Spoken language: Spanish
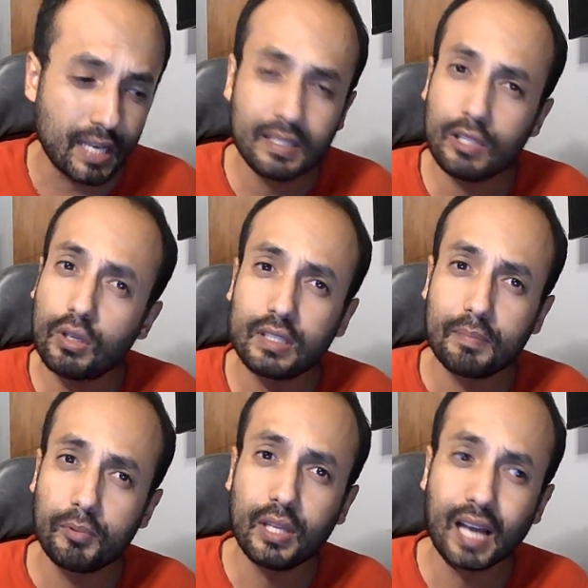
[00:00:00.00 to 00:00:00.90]
sino que se
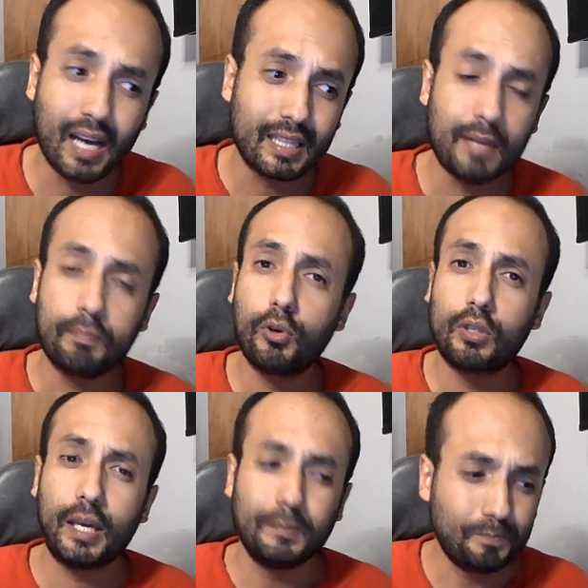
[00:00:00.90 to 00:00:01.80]
ponen a ganar
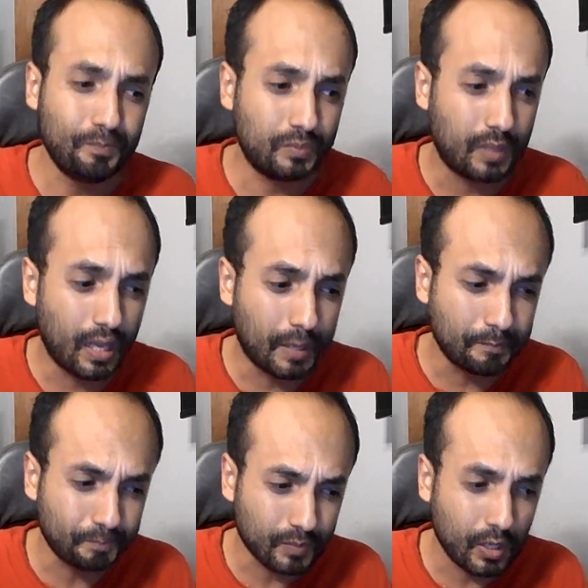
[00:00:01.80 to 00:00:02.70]
porque eh,